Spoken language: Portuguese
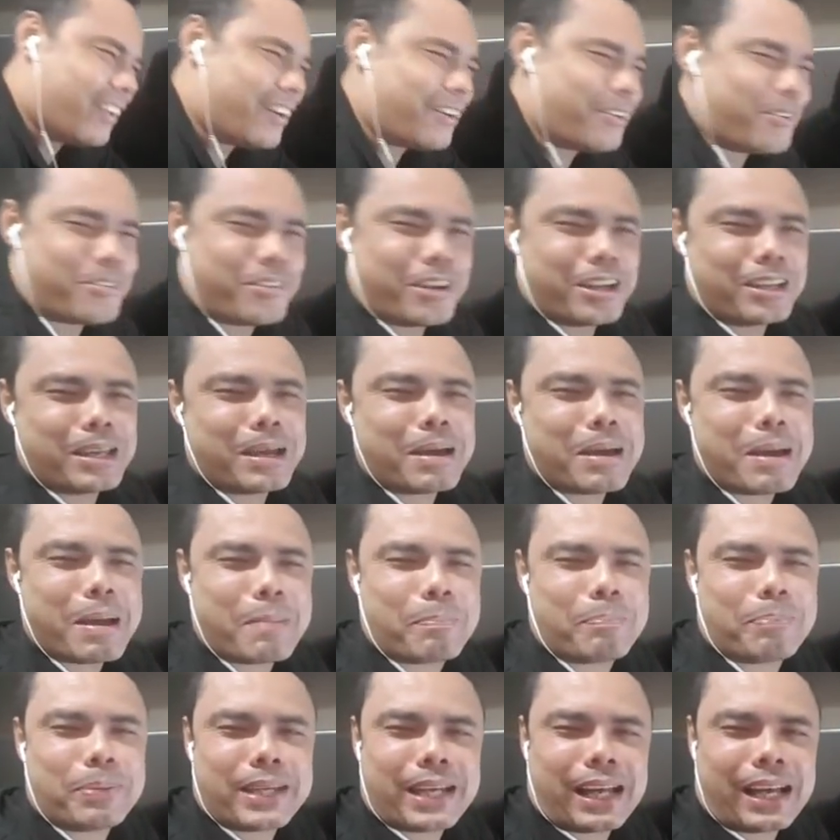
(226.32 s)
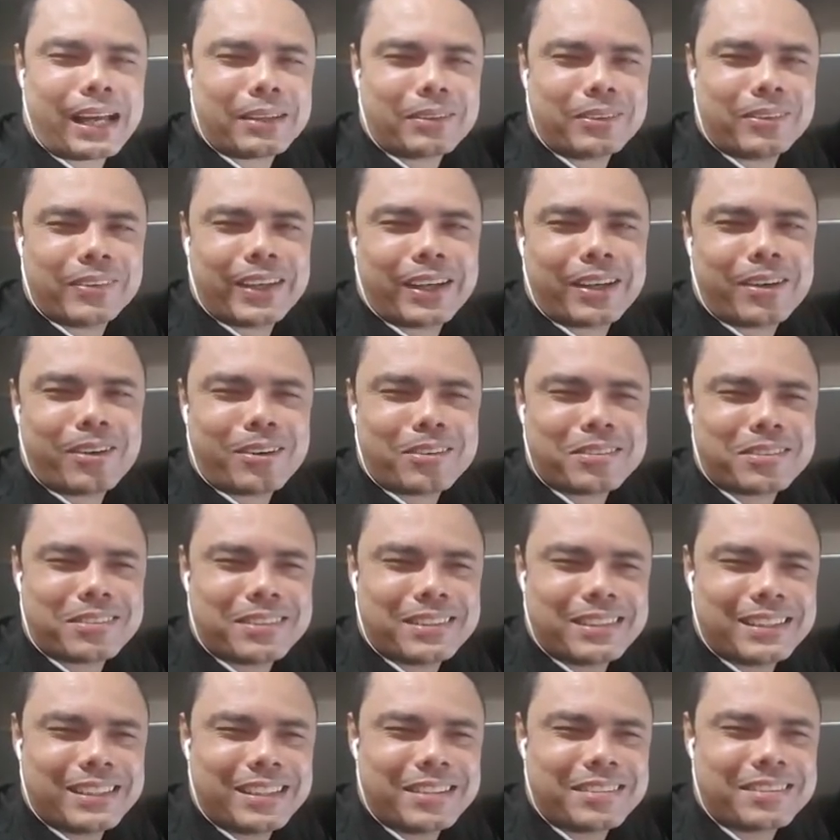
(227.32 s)
Não, gente, é, é, piada um negócio
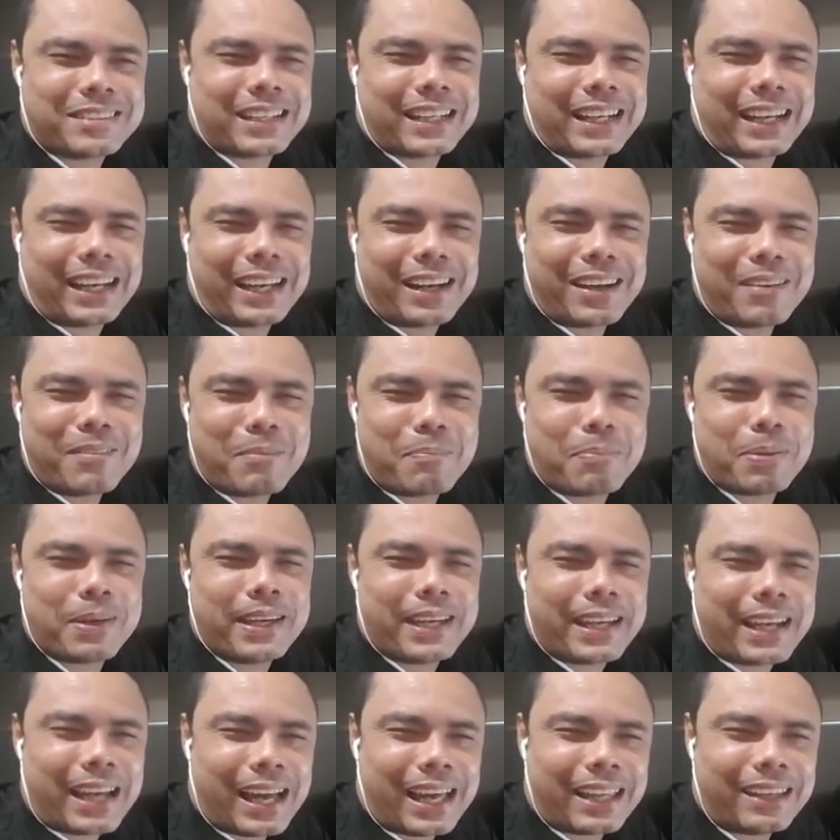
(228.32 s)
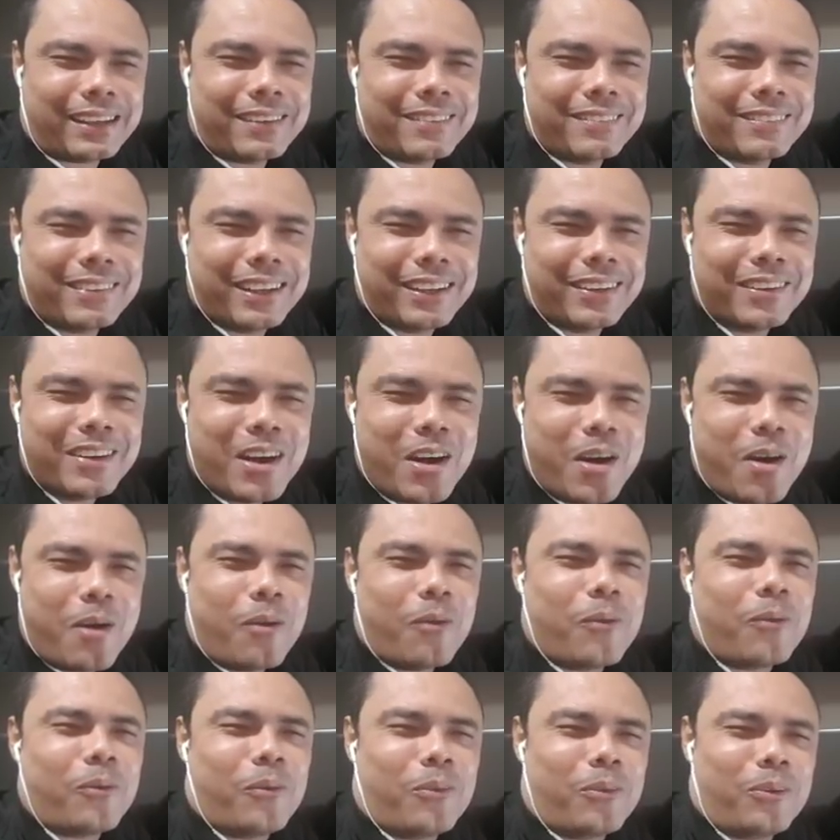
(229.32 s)
desse, cara. Piada, mano.
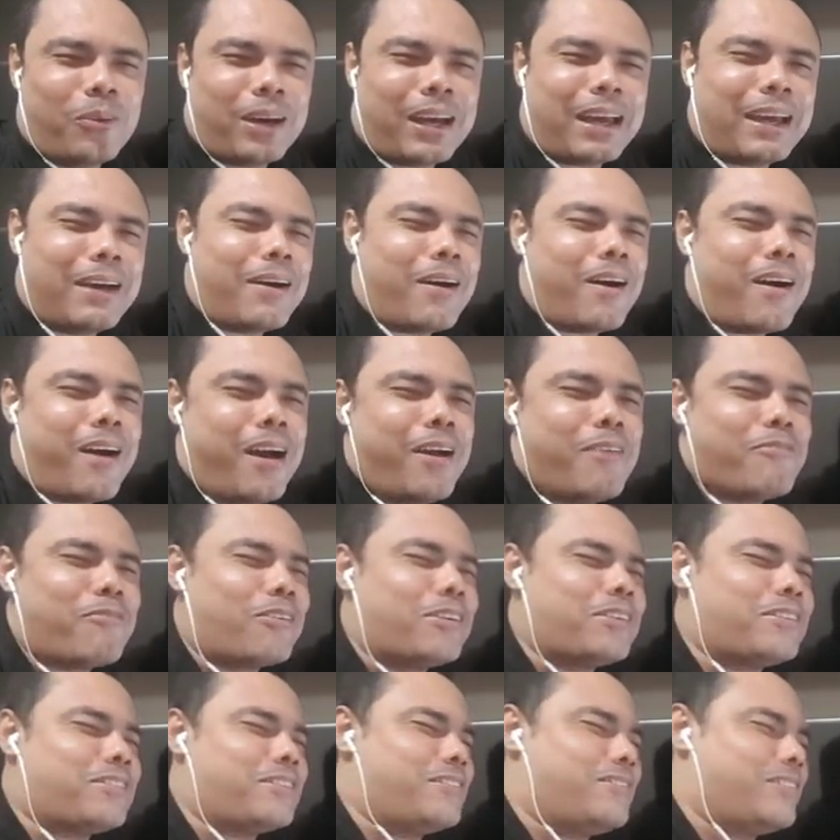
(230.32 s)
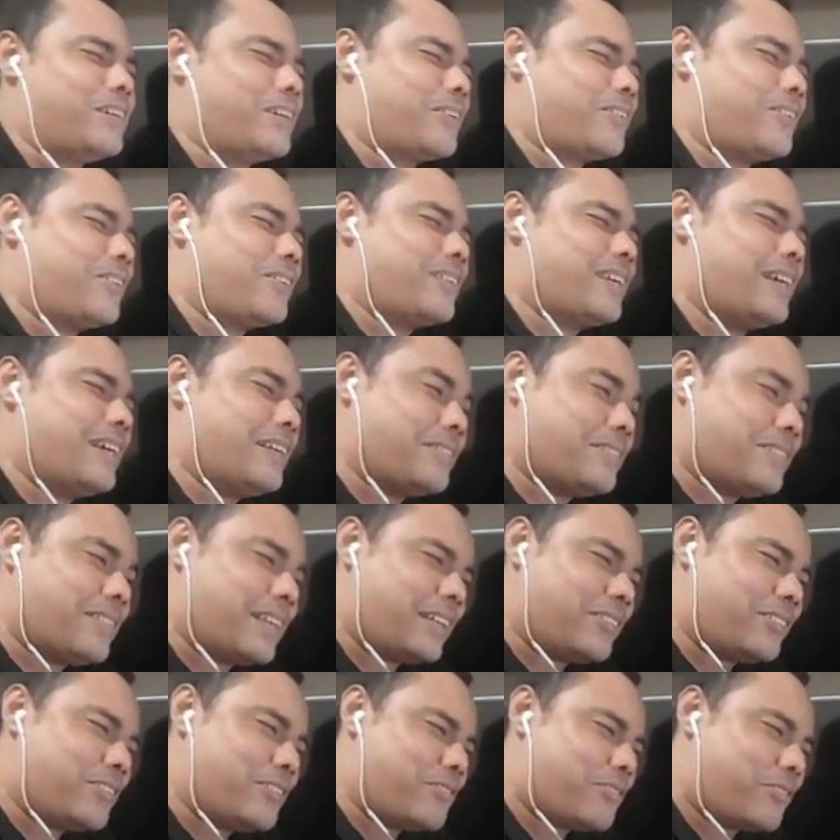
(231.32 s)
O, ó, eu vou dizer uma coisa. Esse
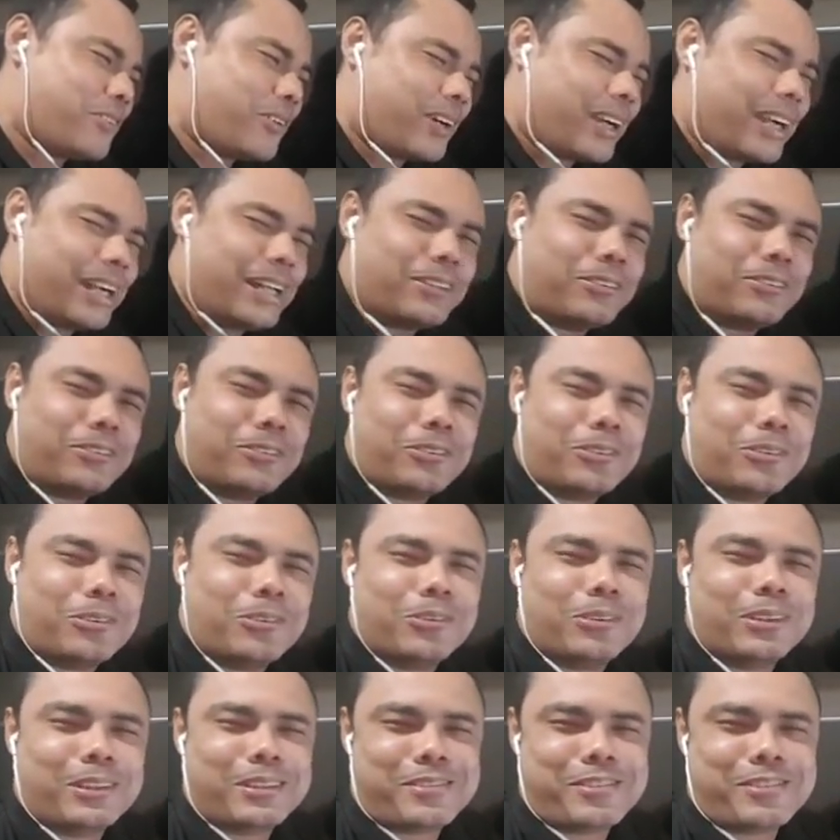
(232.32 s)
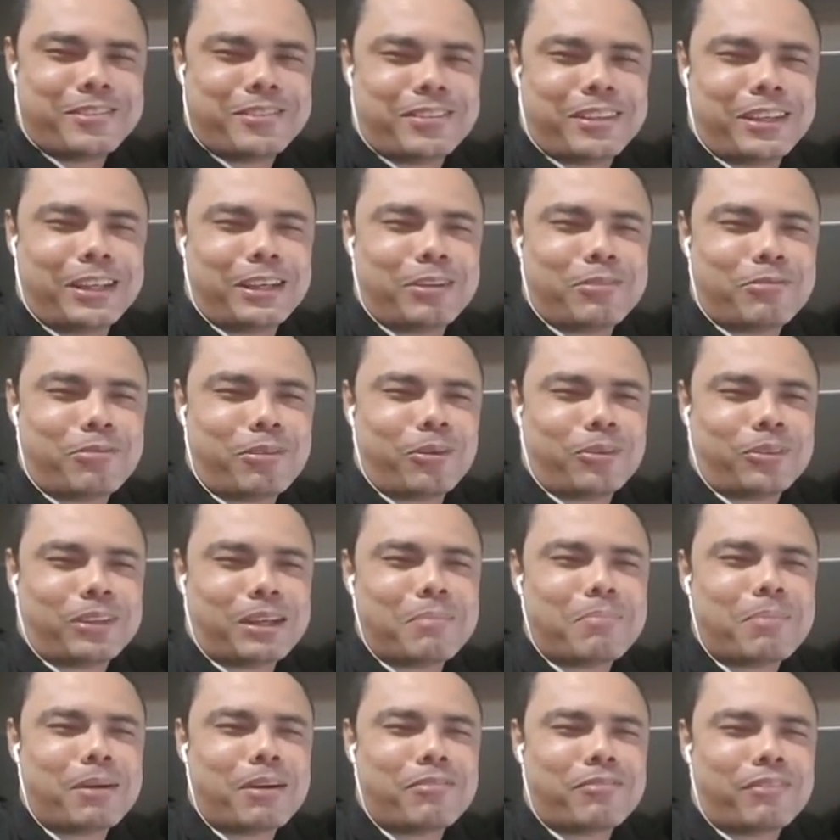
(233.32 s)
advogado do Lula, gente, tem que
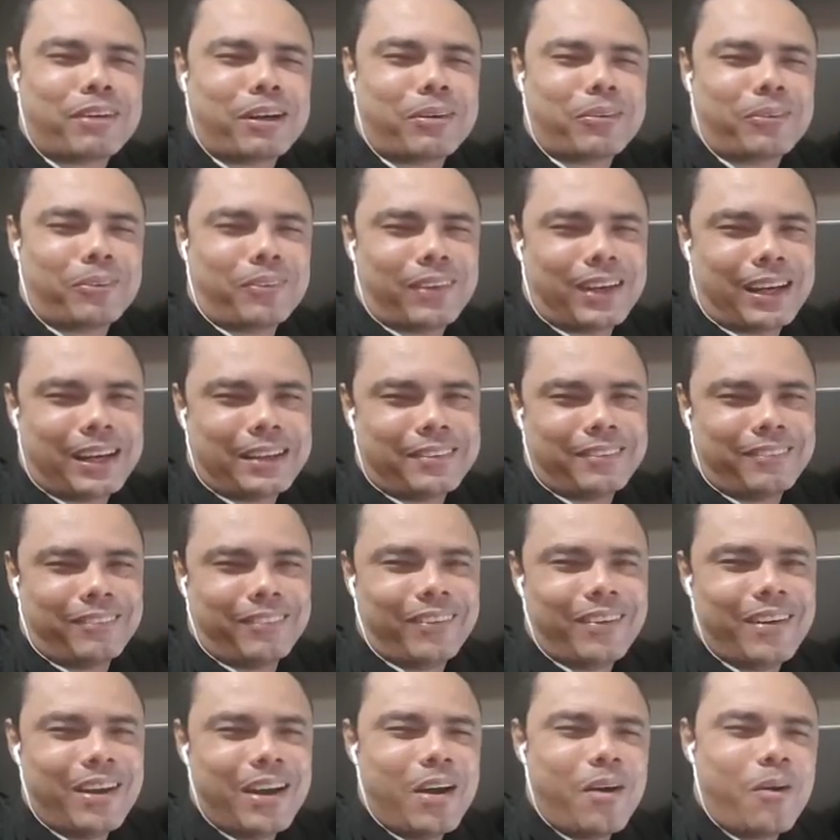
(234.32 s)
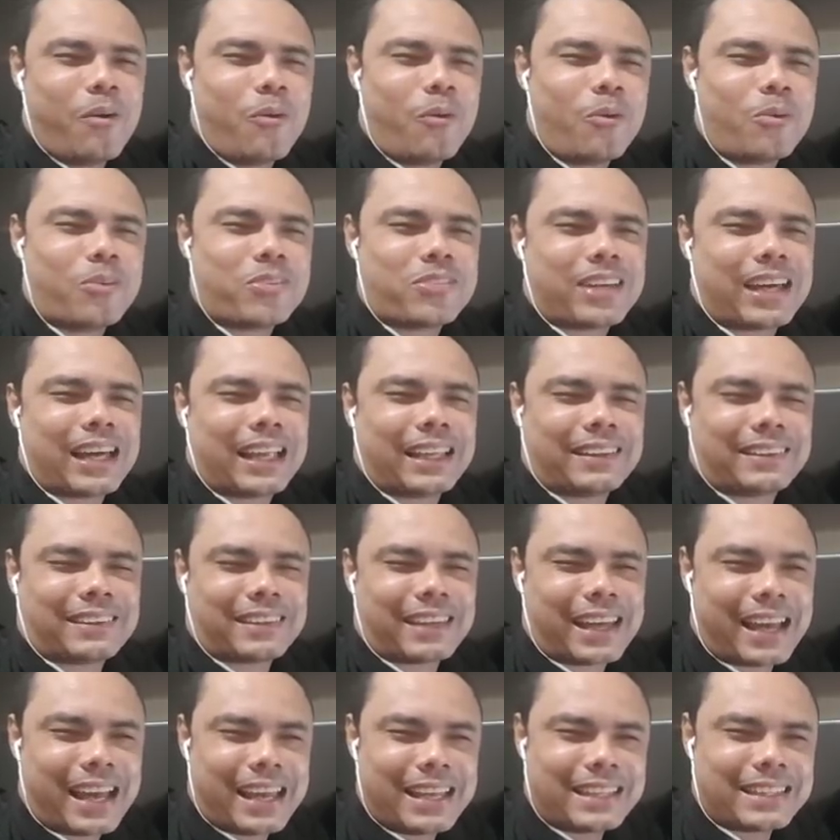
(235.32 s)
voltar pra faculdade, meu. Usar
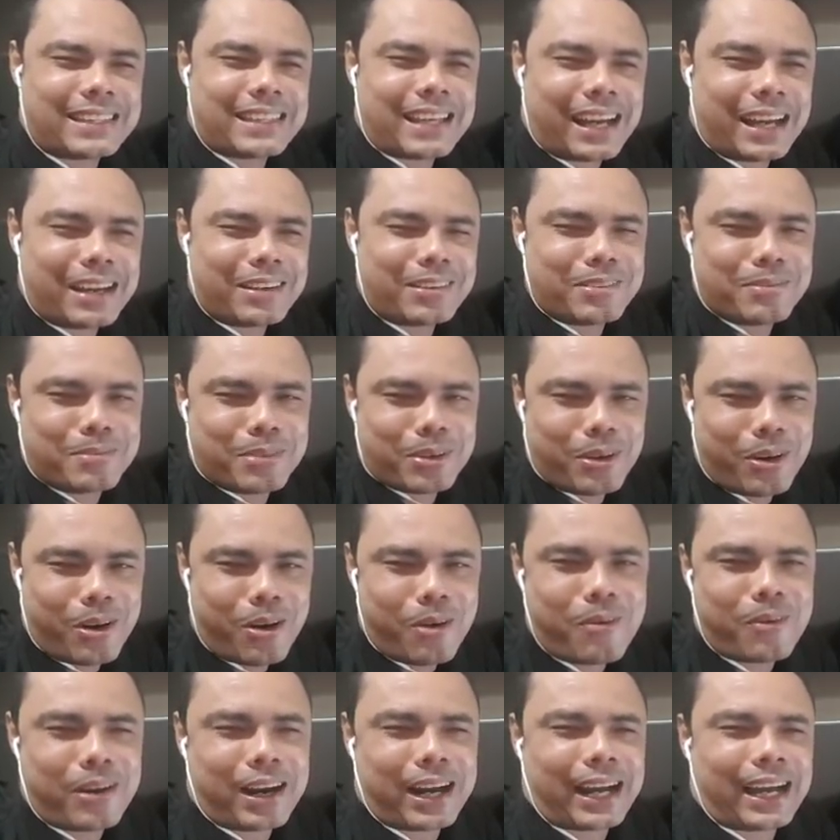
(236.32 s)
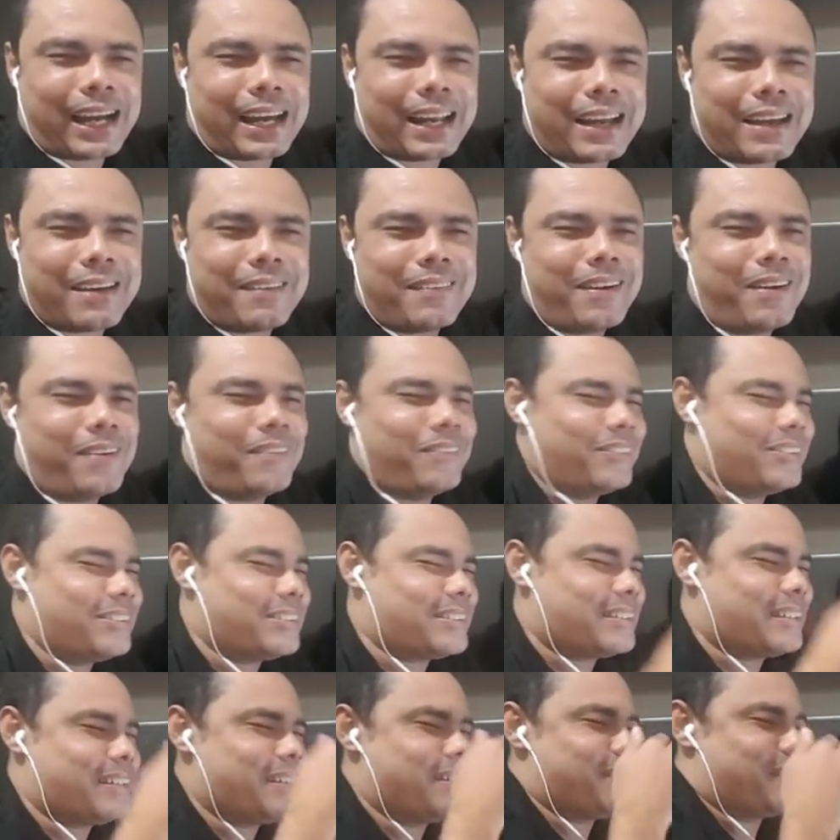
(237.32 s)
até a idade, meu. Ou o cara... É- não, não
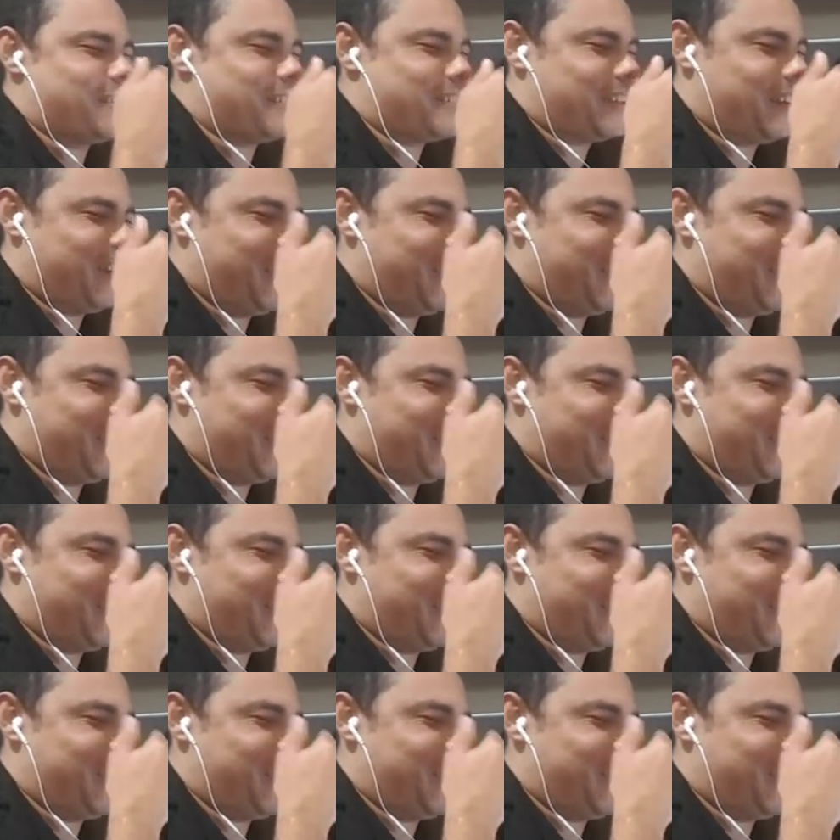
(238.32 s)
sei, gente.